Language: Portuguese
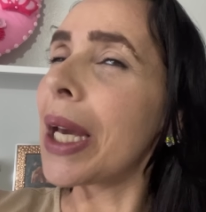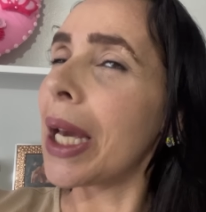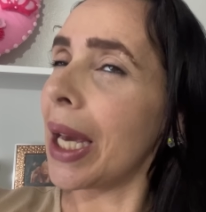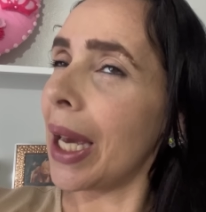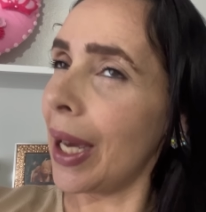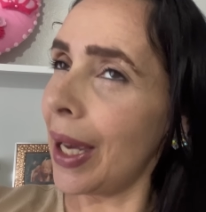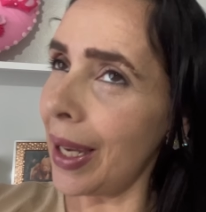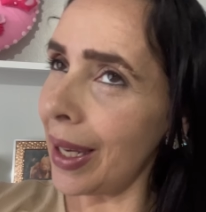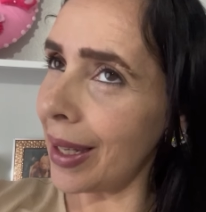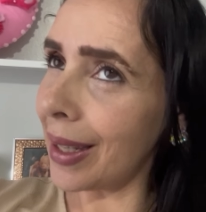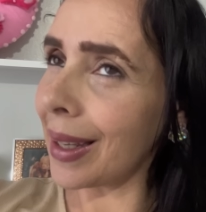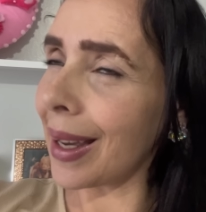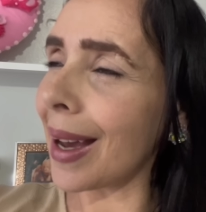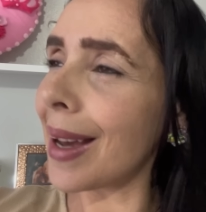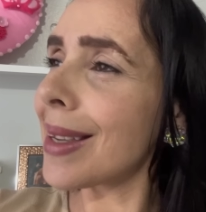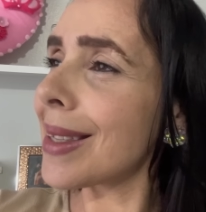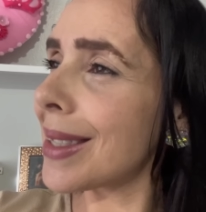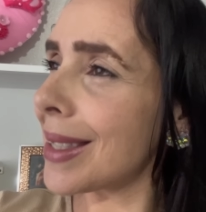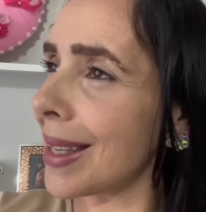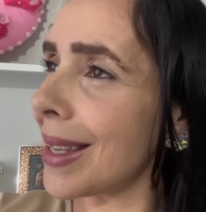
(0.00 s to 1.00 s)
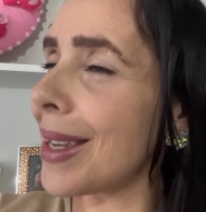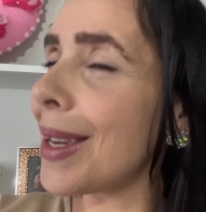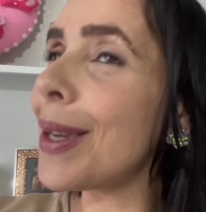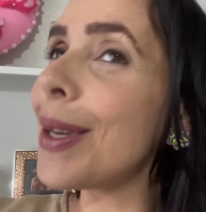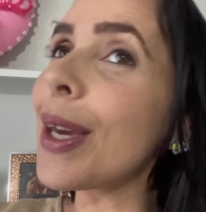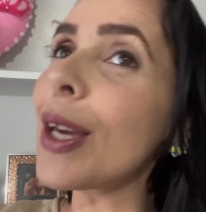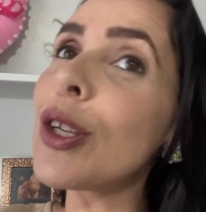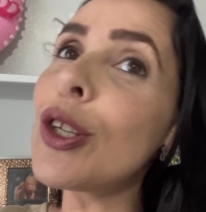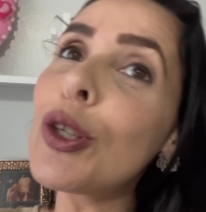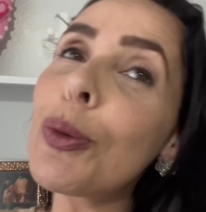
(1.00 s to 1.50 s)
rica, sim, em
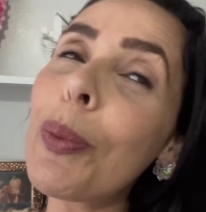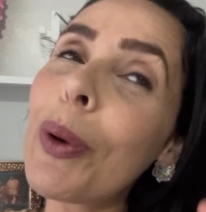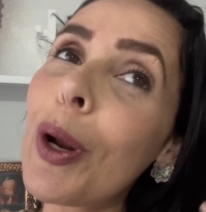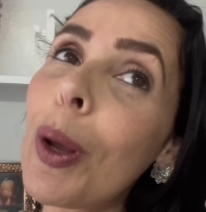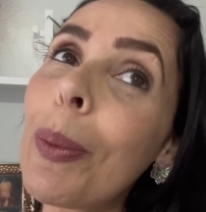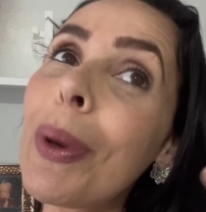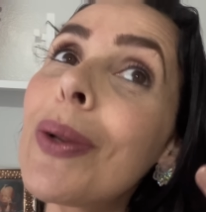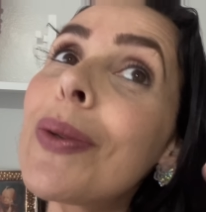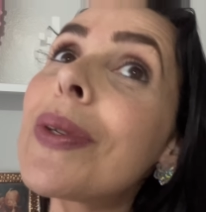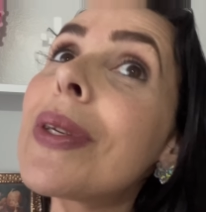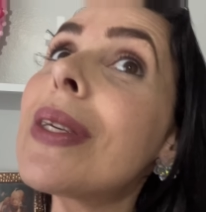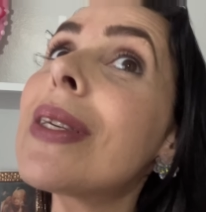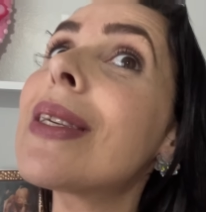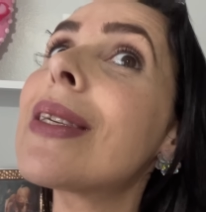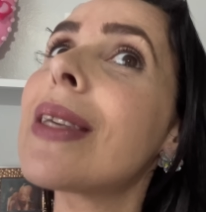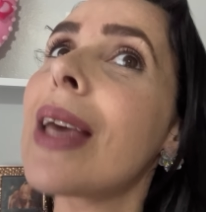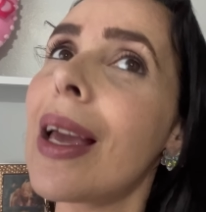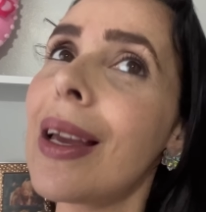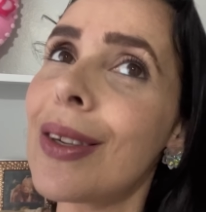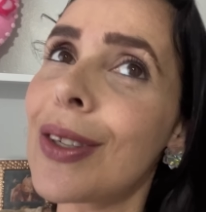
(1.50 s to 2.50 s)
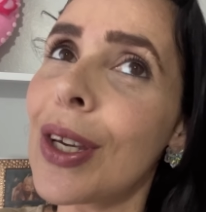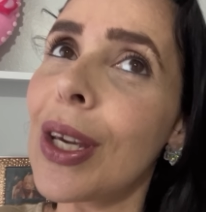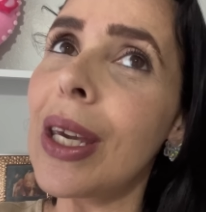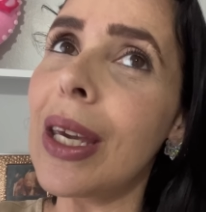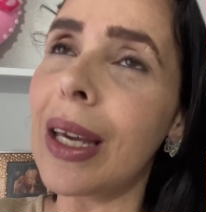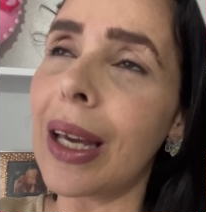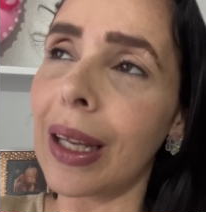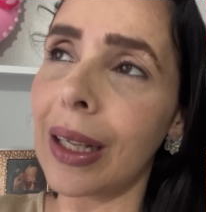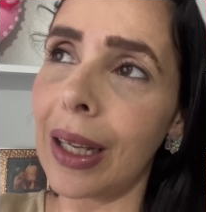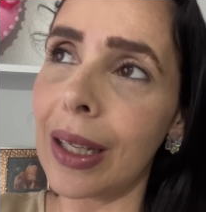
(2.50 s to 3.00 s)
que a gente pelo menos se sente
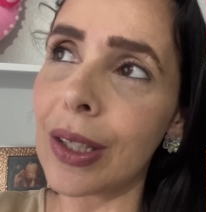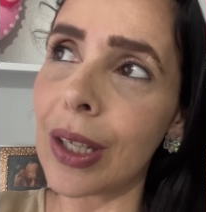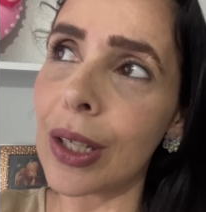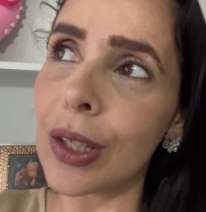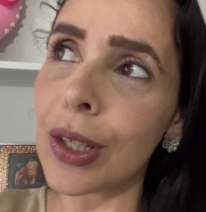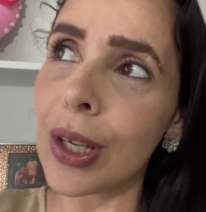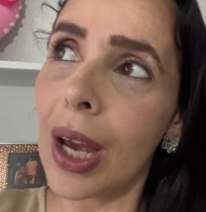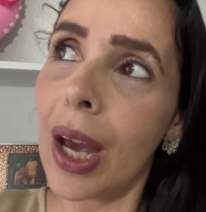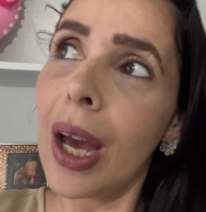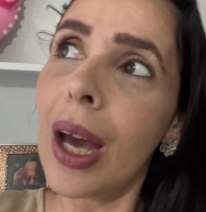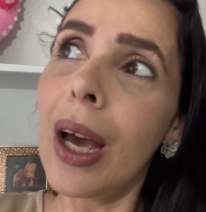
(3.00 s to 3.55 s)
rica, né, gente?